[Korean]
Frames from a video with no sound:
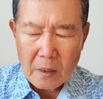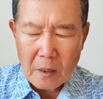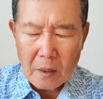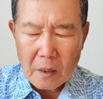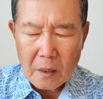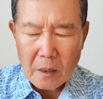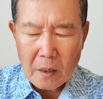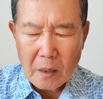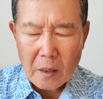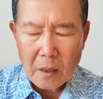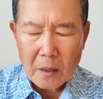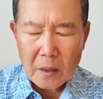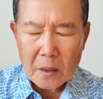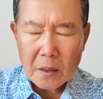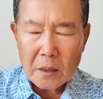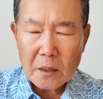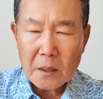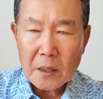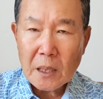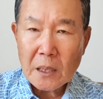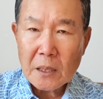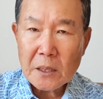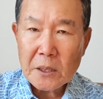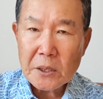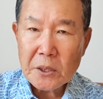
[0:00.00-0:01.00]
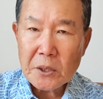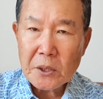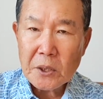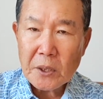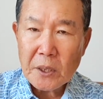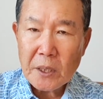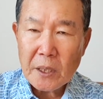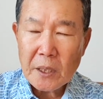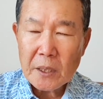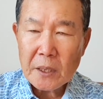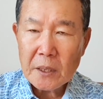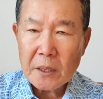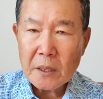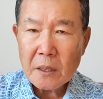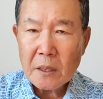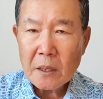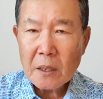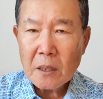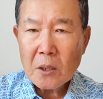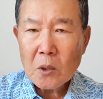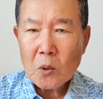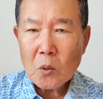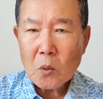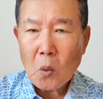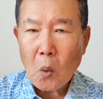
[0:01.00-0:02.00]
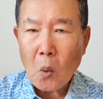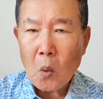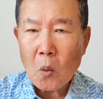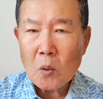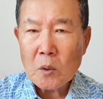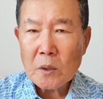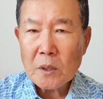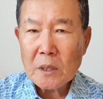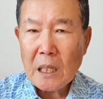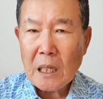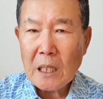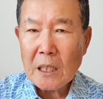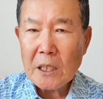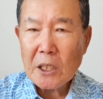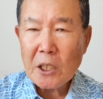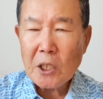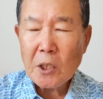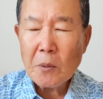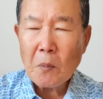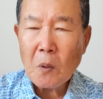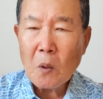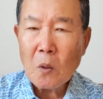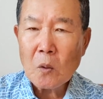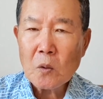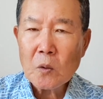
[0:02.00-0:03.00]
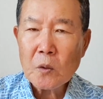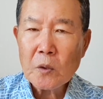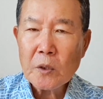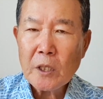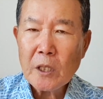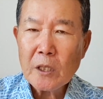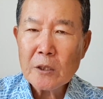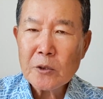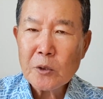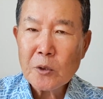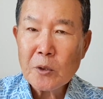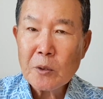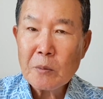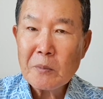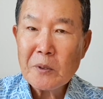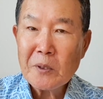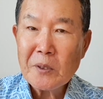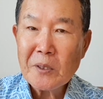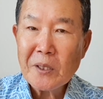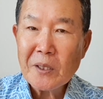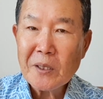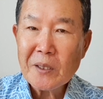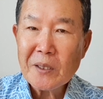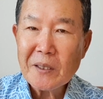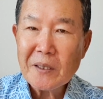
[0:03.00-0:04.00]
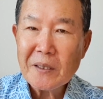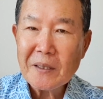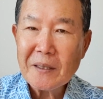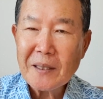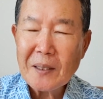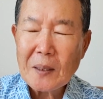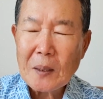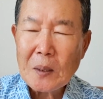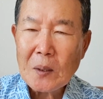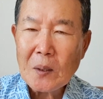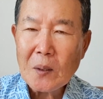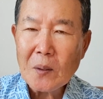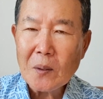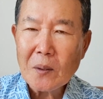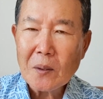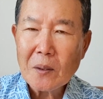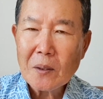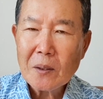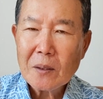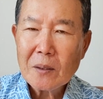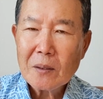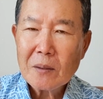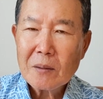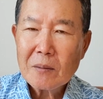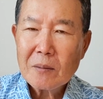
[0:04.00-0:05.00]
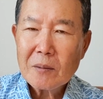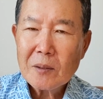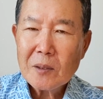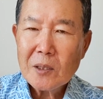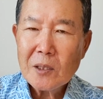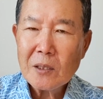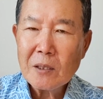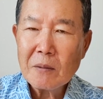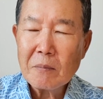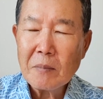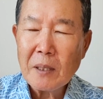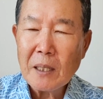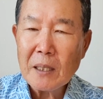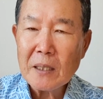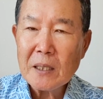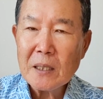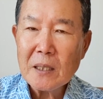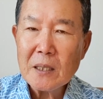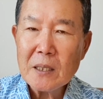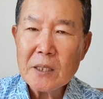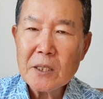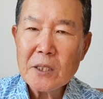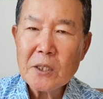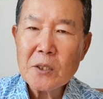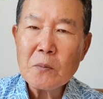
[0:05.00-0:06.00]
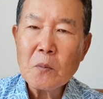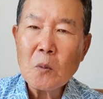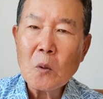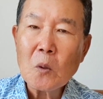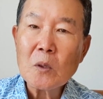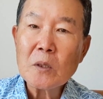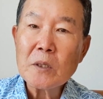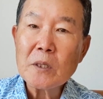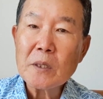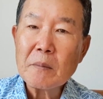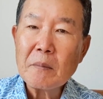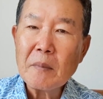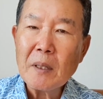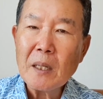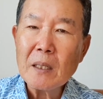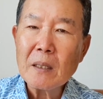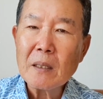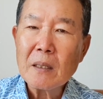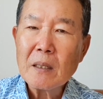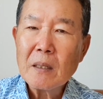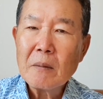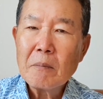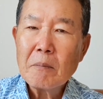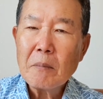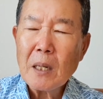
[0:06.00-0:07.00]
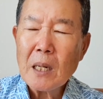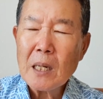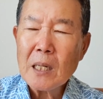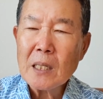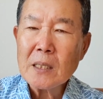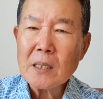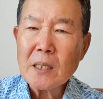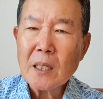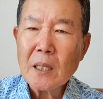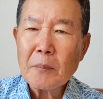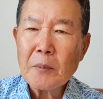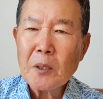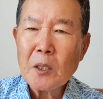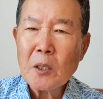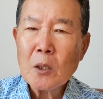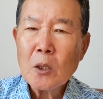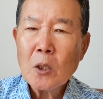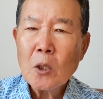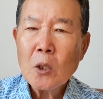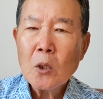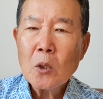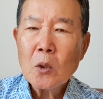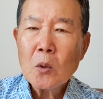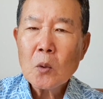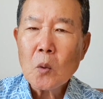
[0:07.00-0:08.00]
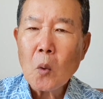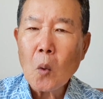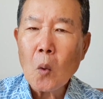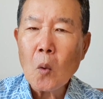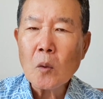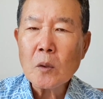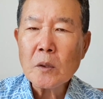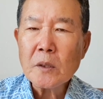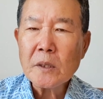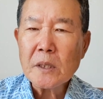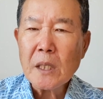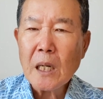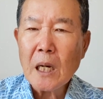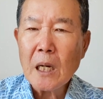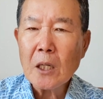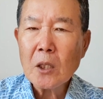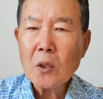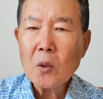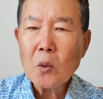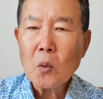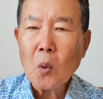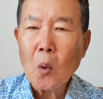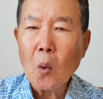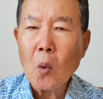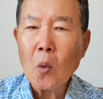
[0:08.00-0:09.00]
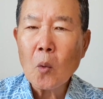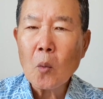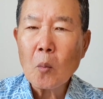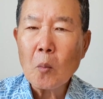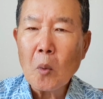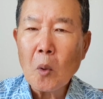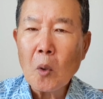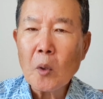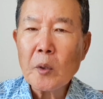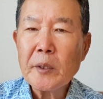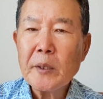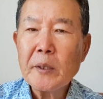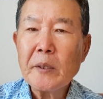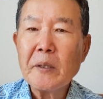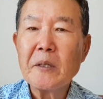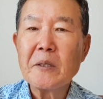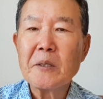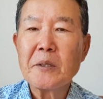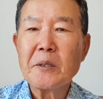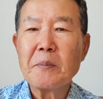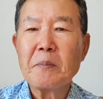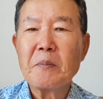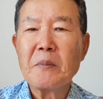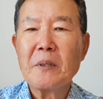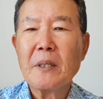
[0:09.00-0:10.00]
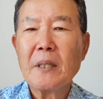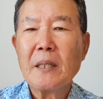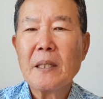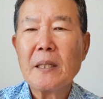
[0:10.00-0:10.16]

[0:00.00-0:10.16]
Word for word: 아, 그러니까 그전에는 동상이몽으로 예수를 믿었는데요. 이런 말이 있는지는 모르지만 말하자면 동상동몽이 되었습니다.